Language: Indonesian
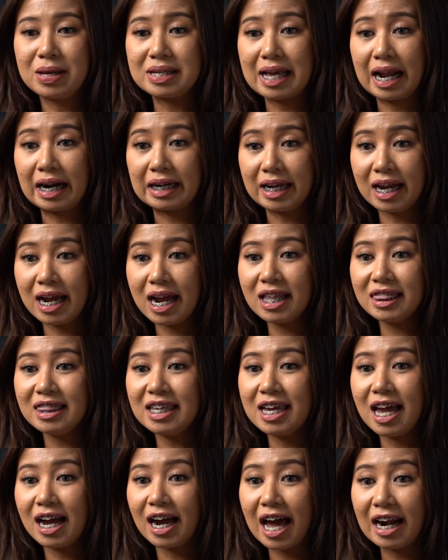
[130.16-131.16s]
Misalnya,
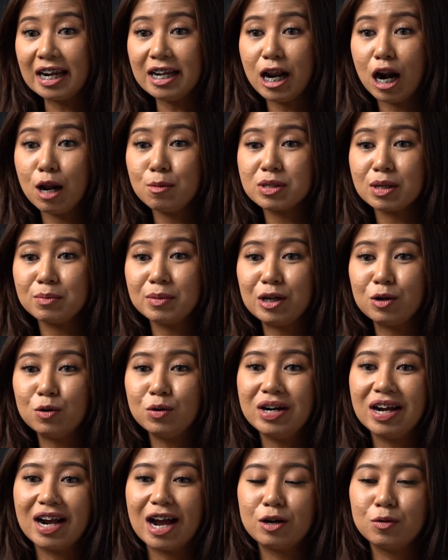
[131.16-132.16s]
tiga kali dalam
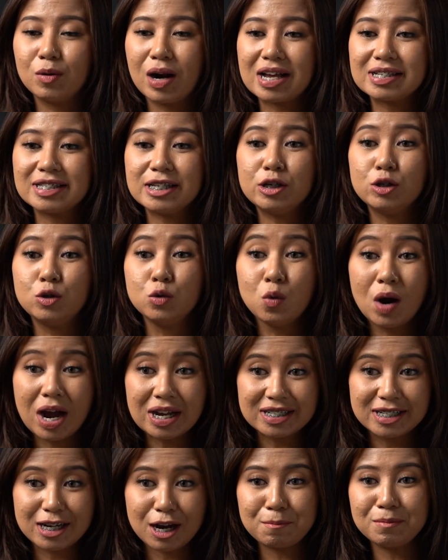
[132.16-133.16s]
seminggu dengan durasi
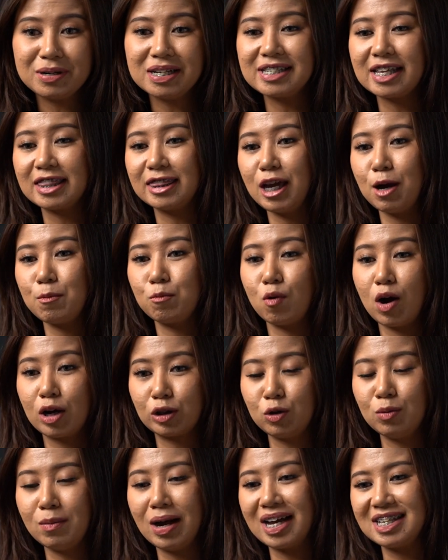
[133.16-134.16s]
2 jam di setiap
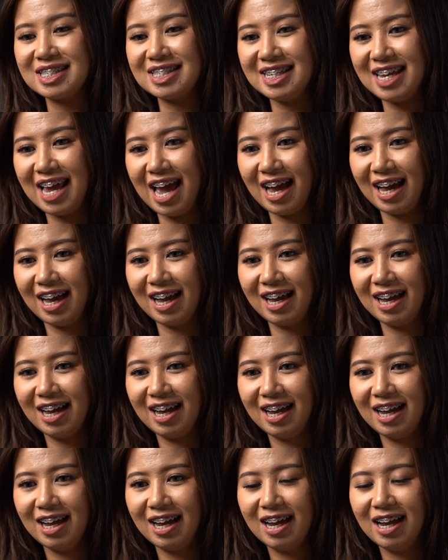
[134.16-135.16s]
waktu makan siang.
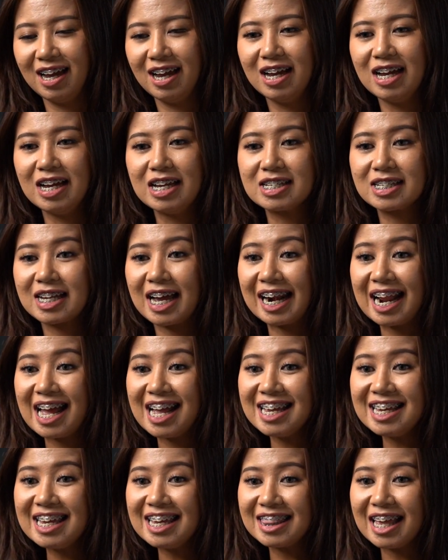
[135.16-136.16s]

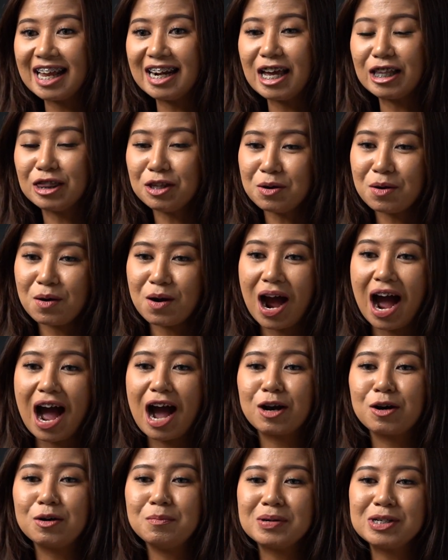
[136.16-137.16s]
Sekarang kita lihat yuk
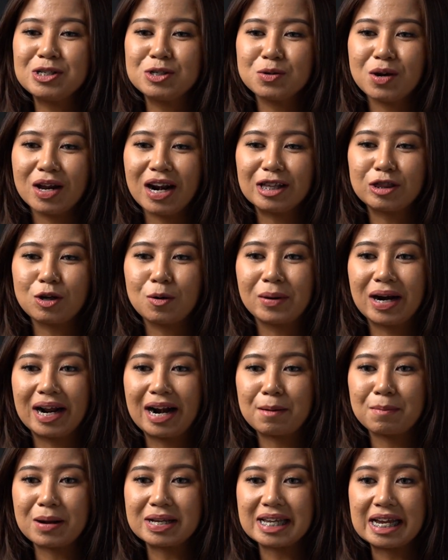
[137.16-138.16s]
akun penjual atau
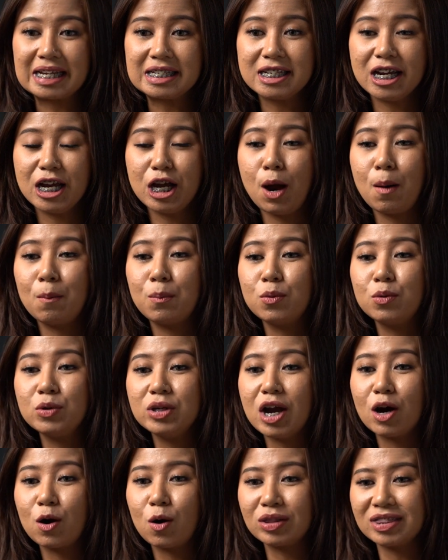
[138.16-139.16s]
brand apa saja yang
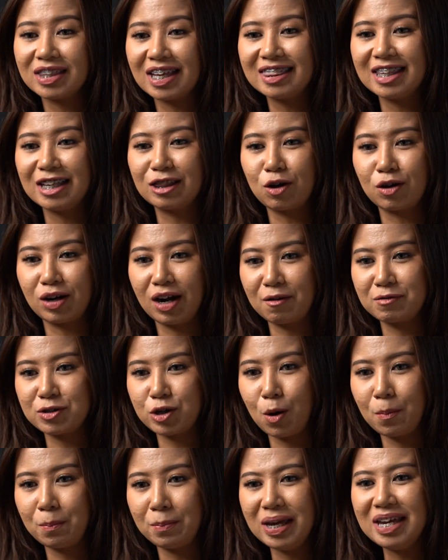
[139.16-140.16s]
punya konten TikTok live
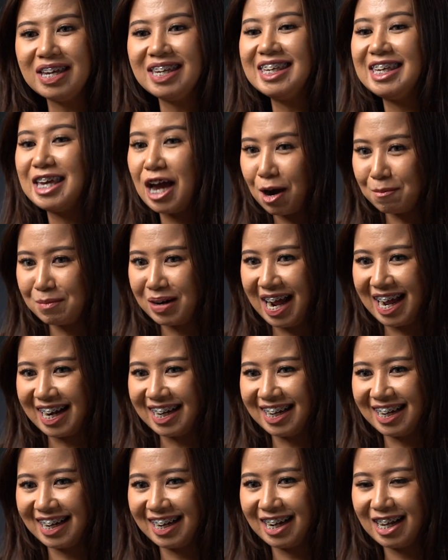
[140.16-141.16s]
shopping yang
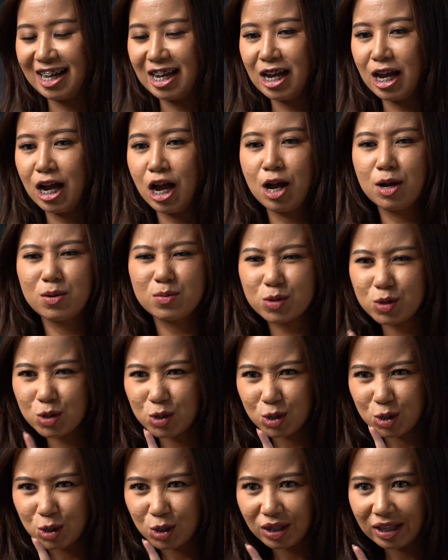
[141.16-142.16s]
menarik.
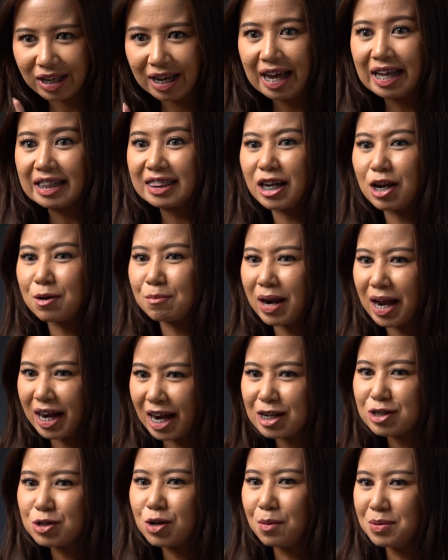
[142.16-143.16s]
Shh, trik
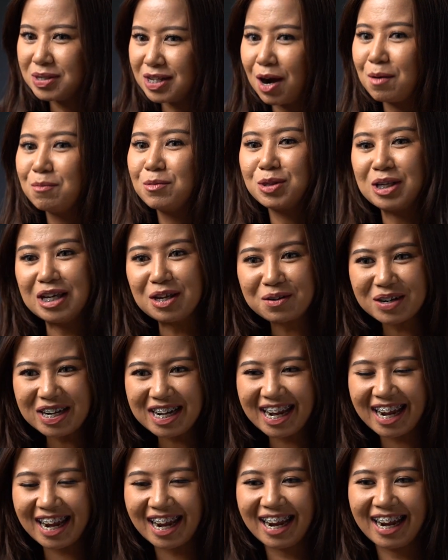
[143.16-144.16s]
mereka juga bisa kamu tiru
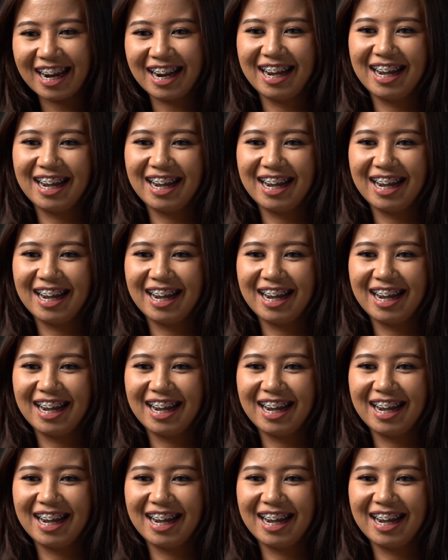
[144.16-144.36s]
nih.